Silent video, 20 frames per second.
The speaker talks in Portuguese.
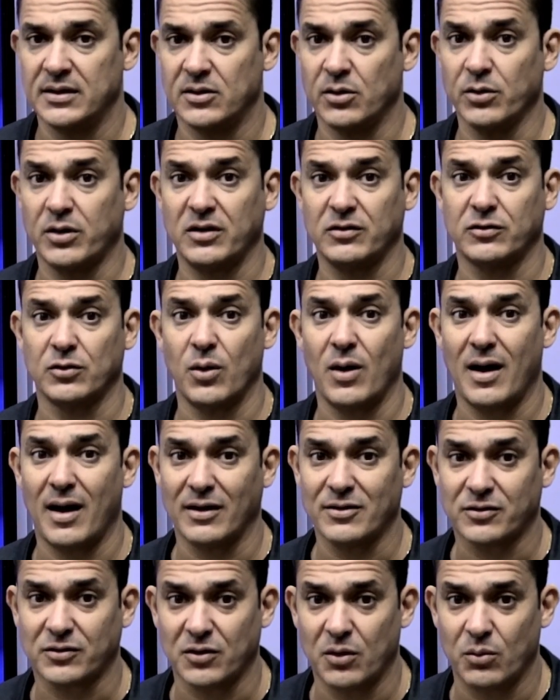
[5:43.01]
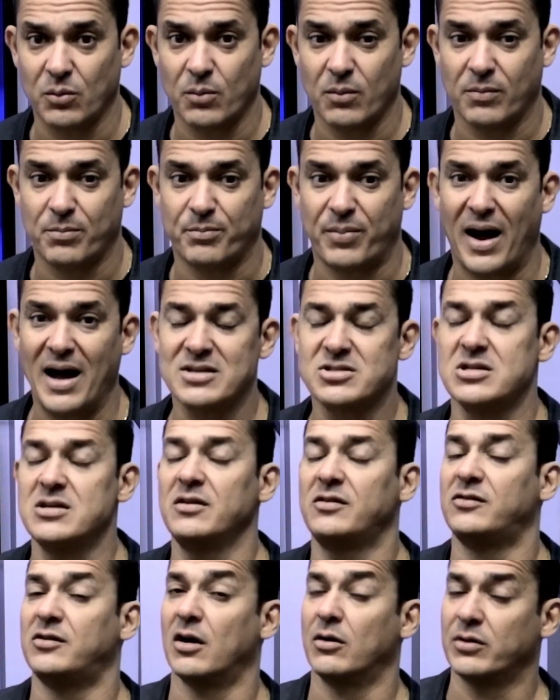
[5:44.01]
então aqui são, a, são parte
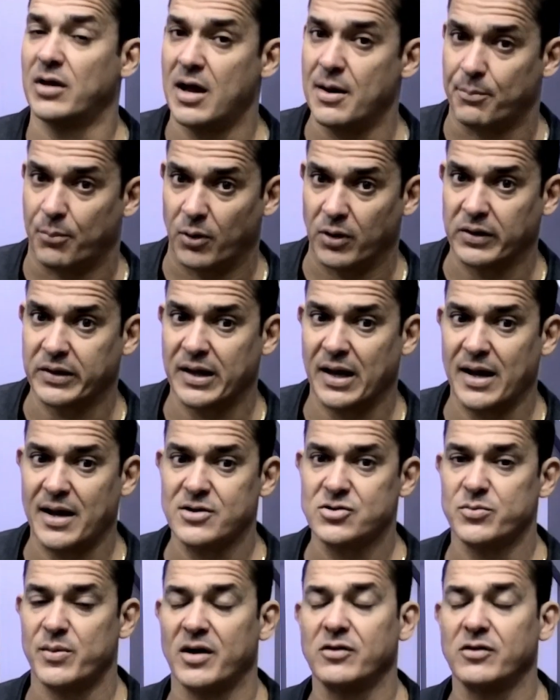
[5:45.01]
inicial da reportagem,